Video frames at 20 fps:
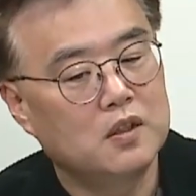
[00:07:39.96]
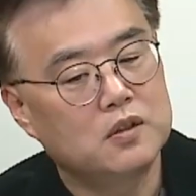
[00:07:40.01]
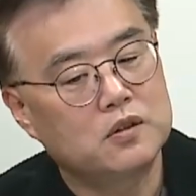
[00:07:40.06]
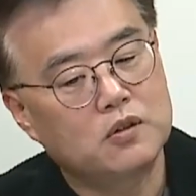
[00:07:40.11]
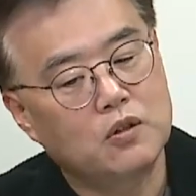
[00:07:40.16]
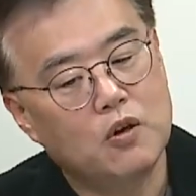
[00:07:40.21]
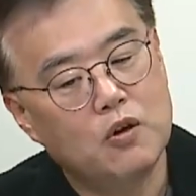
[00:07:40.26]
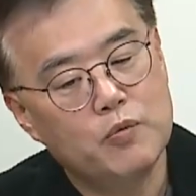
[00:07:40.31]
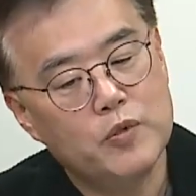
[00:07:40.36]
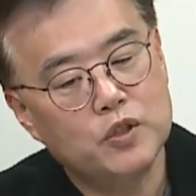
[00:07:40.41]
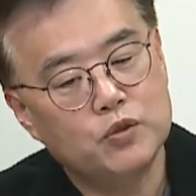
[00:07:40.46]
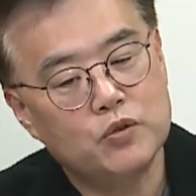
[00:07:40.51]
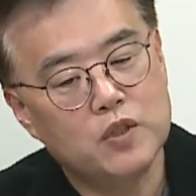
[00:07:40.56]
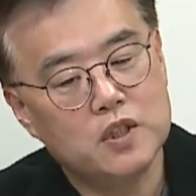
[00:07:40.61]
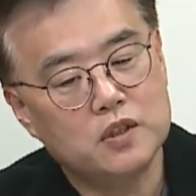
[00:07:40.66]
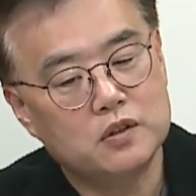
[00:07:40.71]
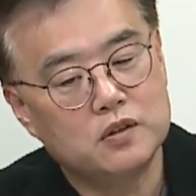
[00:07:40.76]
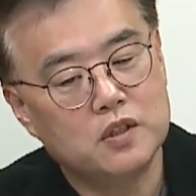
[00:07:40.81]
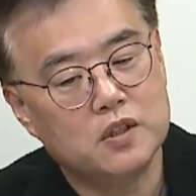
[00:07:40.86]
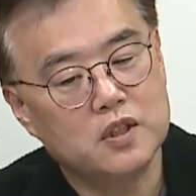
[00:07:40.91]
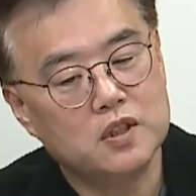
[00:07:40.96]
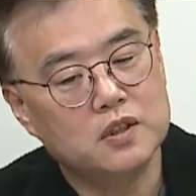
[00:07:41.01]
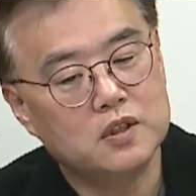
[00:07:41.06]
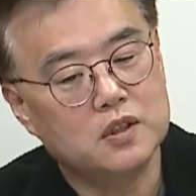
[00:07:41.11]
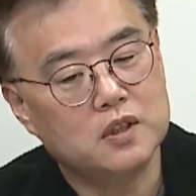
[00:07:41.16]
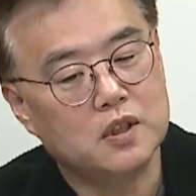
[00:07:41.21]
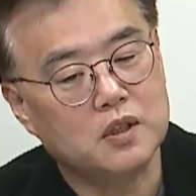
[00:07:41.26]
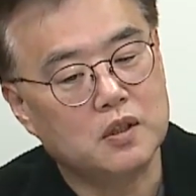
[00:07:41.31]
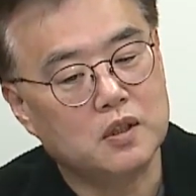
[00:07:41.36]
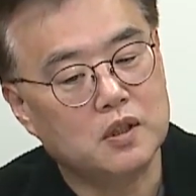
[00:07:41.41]
처음에 들어왔을 때는
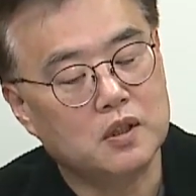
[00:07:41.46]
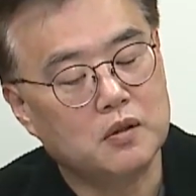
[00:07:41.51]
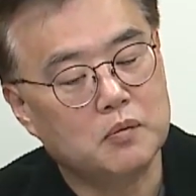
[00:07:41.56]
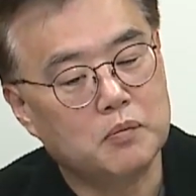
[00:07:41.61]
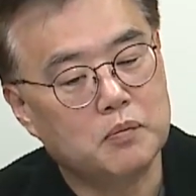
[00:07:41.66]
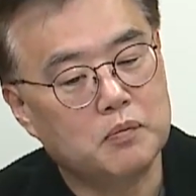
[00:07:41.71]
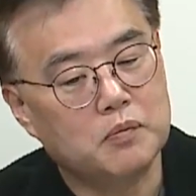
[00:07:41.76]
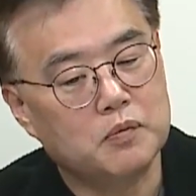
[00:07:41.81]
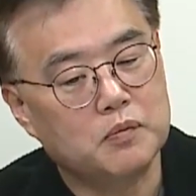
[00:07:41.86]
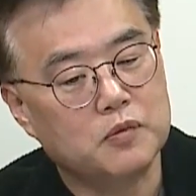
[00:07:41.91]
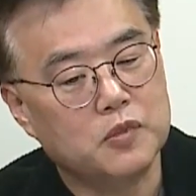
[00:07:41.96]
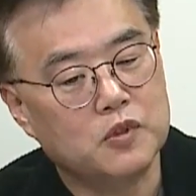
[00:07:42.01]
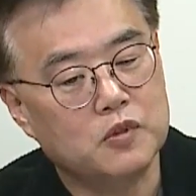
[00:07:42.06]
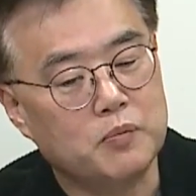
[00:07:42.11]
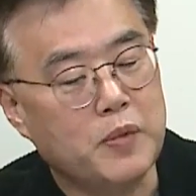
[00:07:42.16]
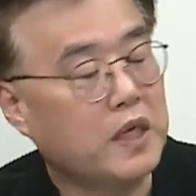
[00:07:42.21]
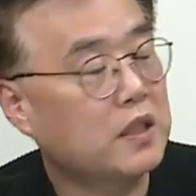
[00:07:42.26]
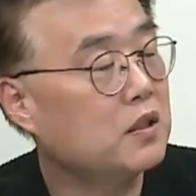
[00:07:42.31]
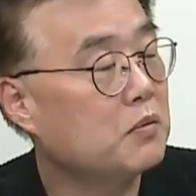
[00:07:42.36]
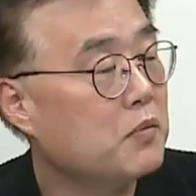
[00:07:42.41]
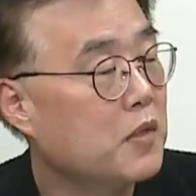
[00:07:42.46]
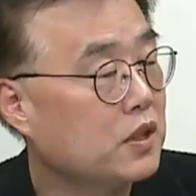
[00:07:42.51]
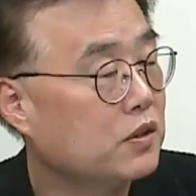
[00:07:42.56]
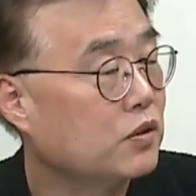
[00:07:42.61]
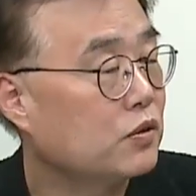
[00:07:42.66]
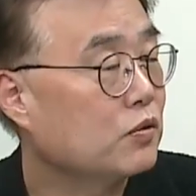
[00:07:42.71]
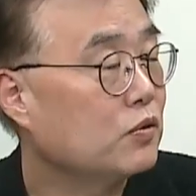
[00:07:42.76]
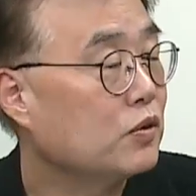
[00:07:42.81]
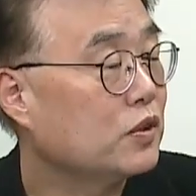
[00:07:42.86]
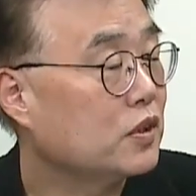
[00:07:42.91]
이제 그 백신
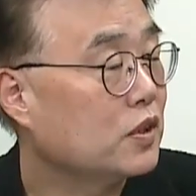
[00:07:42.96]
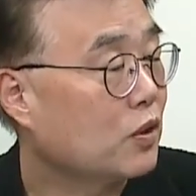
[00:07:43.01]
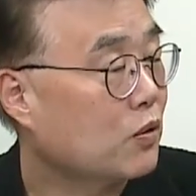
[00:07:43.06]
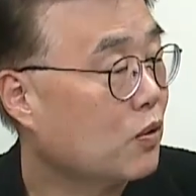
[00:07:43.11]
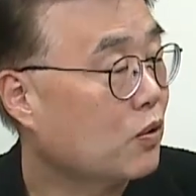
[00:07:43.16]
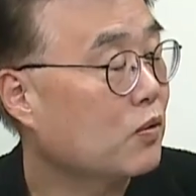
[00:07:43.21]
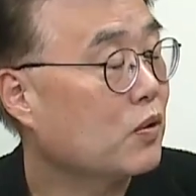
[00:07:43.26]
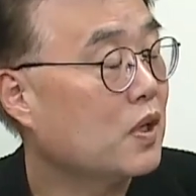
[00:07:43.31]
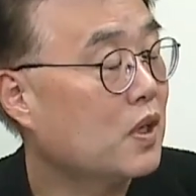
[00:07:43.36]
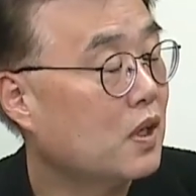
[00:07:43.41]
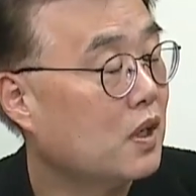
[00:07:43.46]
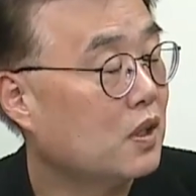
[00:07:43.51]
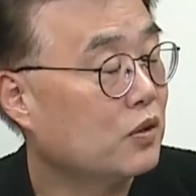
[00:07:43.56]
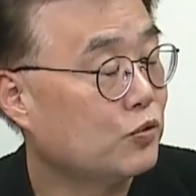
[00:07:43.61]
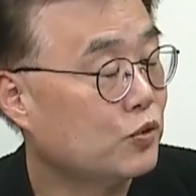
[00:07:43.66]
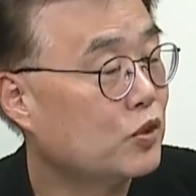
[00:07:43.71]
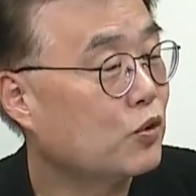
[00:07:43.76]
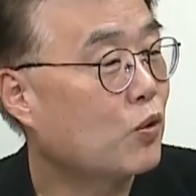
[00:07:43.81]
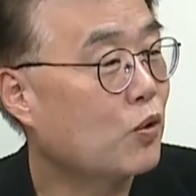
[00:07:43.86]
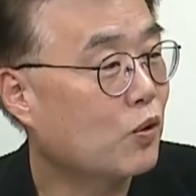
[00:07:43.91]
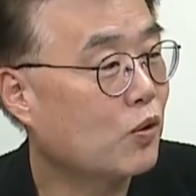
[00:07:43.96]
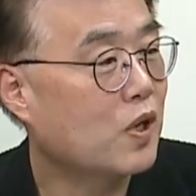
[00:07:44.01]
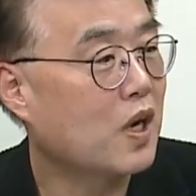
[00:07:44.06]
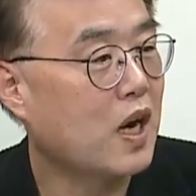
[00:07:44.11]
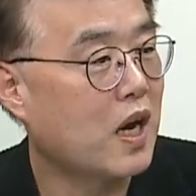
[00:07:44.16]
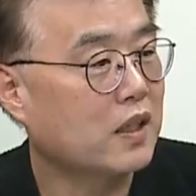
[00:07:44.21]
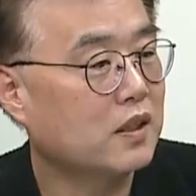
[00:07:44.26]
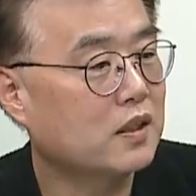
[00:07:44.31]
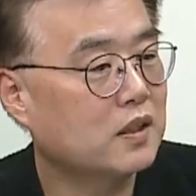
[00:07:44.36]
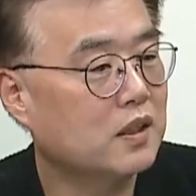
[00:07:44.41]
맞추고 이제 코로나 위드 코로나
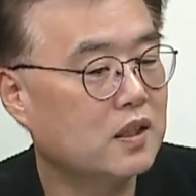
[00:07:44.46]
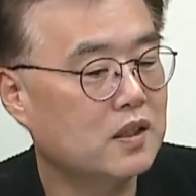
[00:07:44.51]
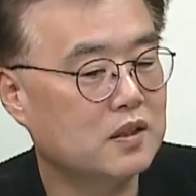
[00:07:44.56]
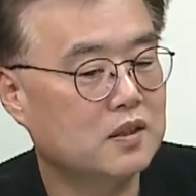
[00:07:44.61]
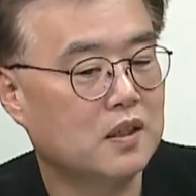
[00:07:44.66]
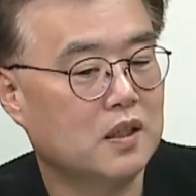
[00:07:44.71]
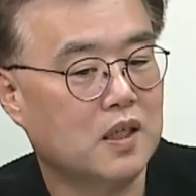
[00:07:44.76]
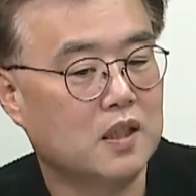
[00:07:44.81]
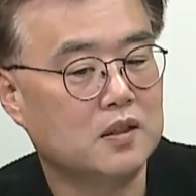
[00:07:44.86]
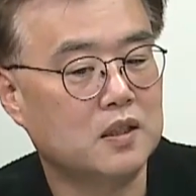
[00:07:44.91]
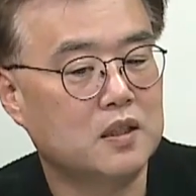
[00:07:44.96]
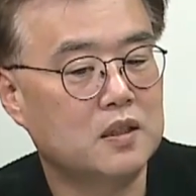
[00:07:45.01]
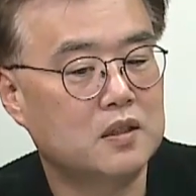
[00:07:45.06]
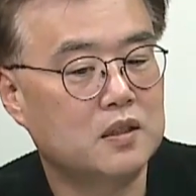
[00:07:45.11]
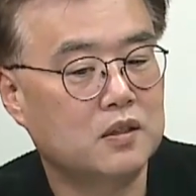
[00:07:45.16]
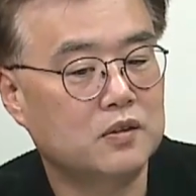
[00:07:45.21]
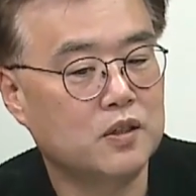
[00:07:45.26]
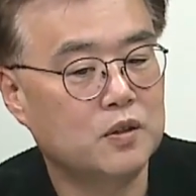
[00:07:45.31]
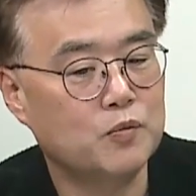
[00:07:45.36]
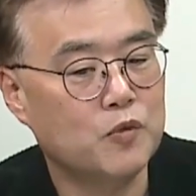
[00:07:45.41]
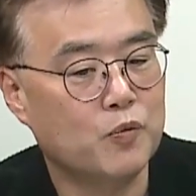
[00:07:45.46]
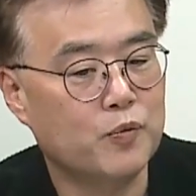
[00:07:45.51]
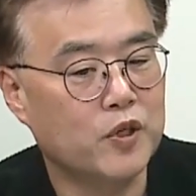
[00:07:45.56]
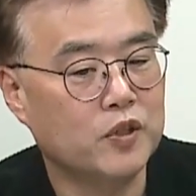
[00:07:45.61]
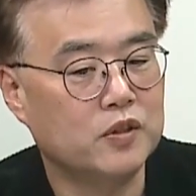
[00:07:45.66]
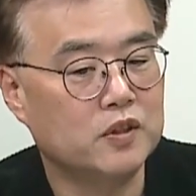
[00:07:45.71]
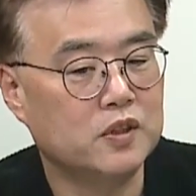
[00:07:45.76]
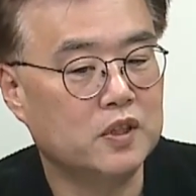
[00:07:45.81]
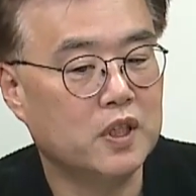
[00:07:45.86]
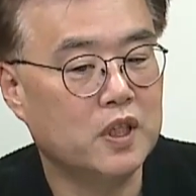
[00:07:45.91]
가는 게 이제 가장 일차적인
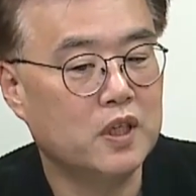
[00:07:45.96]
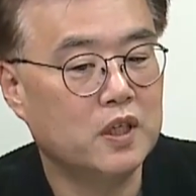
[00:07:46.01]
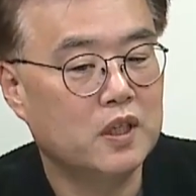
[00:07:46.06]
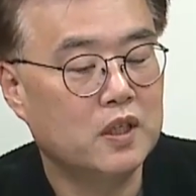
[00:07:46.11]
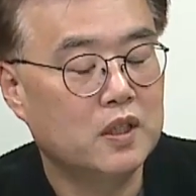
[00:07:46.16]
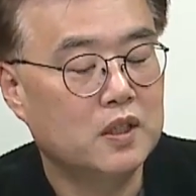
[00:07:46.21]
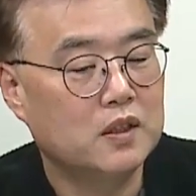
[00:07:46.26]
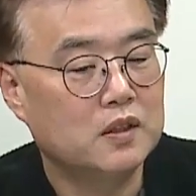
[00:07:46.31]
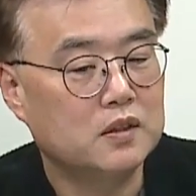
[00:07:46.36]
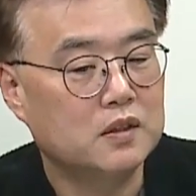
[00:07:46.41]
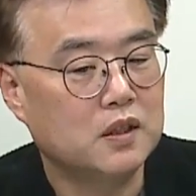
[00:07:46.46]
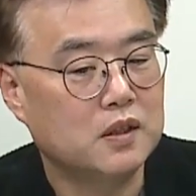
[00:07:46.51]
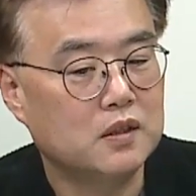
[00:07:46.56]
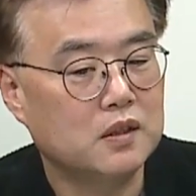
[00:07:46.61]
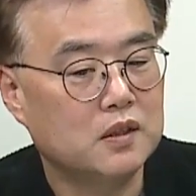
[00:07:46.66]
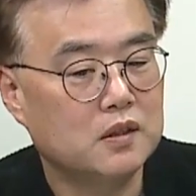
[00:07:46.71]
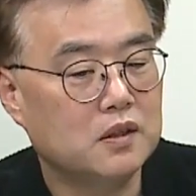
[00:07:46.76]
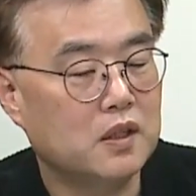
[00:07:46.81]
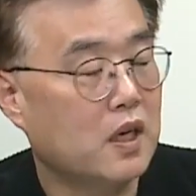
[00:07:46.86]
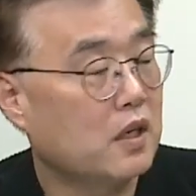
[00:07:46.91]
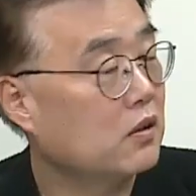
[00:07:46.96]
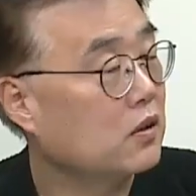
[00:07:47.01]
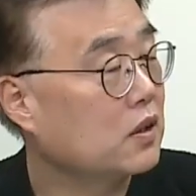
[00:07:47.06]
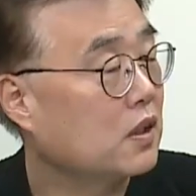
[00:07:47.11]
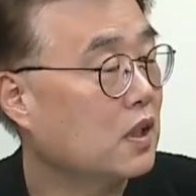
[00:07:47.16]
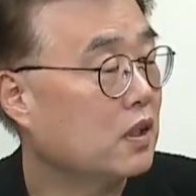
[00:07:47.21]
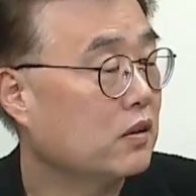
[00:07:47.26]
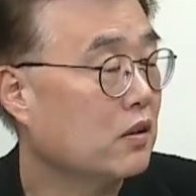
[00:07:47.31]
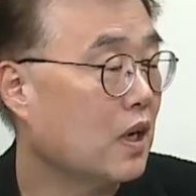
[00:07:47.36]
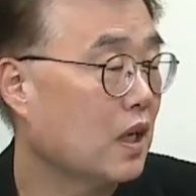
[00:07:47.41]
목표였는데 네. 최근에는 에너지
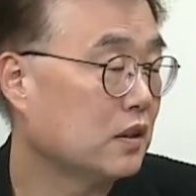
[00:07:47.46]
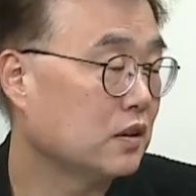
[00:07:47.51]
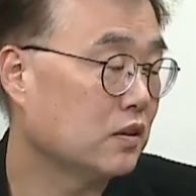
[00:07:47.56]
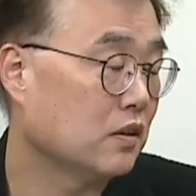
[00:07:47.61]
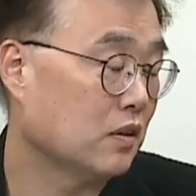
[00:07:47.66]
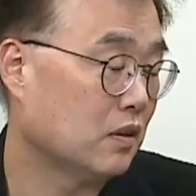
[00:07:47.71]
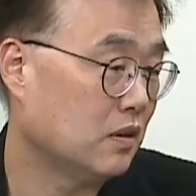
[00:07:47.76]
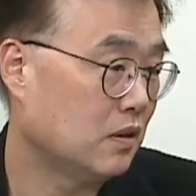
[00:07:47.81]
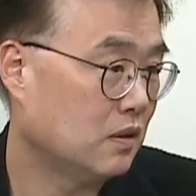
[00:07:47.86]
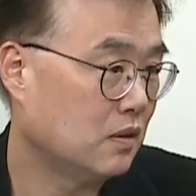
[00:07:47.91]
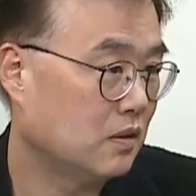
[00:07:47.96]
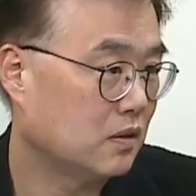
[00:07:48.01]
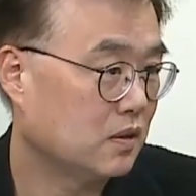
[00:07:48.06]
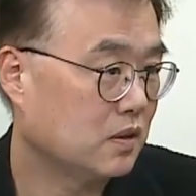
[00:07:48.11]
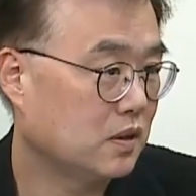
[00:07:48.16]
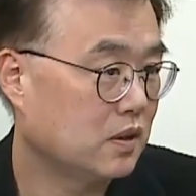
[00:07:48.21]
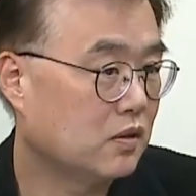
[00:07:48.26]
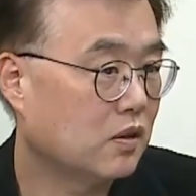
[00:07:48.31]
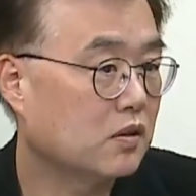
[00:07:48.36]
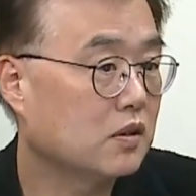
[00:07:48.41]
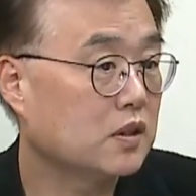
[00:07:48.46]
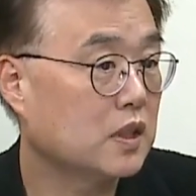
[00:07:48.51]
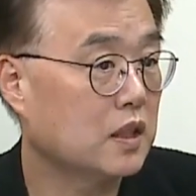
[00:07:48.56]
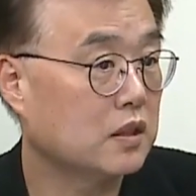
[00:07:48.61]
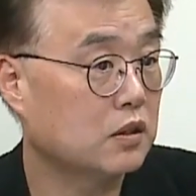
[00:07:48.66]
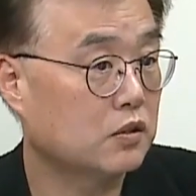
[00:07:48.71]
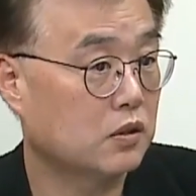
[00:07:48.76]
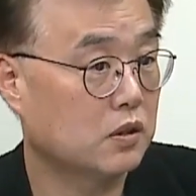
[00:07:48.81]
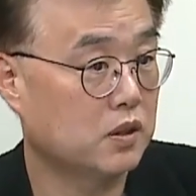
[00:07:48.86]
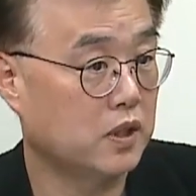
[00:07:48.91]
가격 안정 이거를
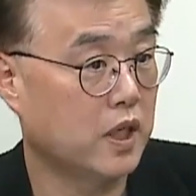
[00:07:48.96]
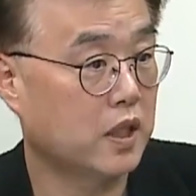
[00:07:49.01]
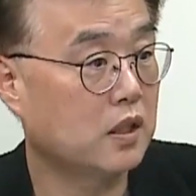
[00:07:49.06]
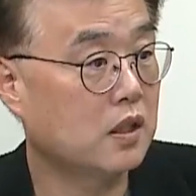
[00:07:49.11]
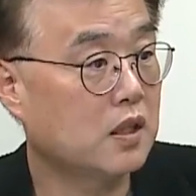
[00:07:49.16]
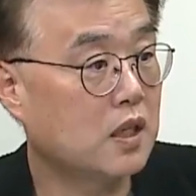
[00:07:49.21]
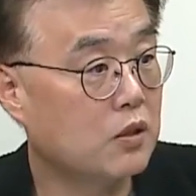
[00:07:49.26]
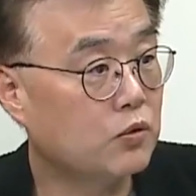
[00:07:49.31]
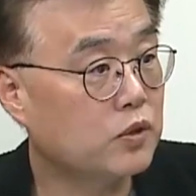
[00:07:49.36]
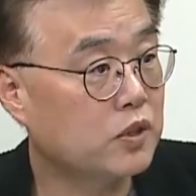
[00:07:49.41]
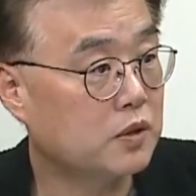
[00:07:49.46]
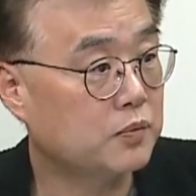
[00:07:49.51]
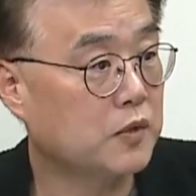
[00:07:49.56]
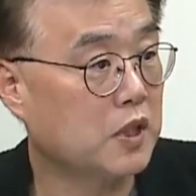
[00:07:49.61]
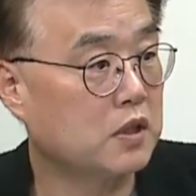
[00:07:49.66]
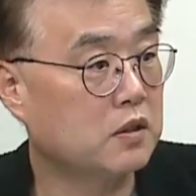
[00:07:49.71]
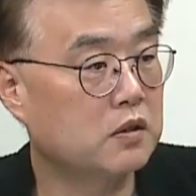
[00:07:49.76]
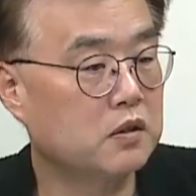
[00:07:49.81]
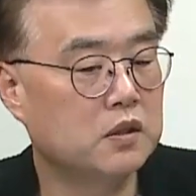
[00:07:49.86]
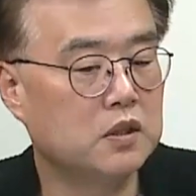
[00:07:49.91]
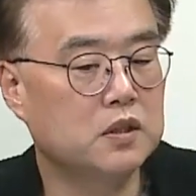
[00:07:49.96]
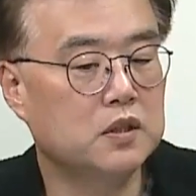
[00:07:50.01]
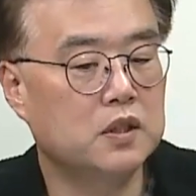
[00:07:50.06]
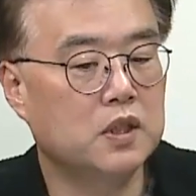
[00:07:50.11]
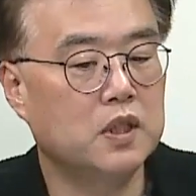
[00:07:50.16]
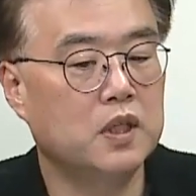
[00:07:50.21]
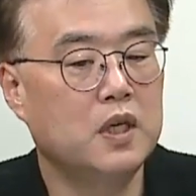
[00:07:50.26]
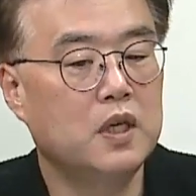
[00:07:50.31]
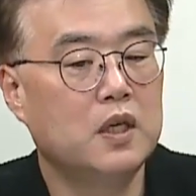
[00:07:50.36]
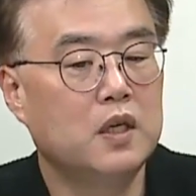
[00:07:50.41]
사실 얘기를 하고 있습니다. 그거는
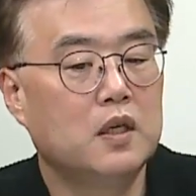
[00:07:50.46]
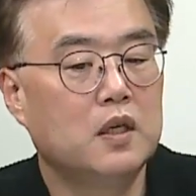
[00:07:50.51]
이제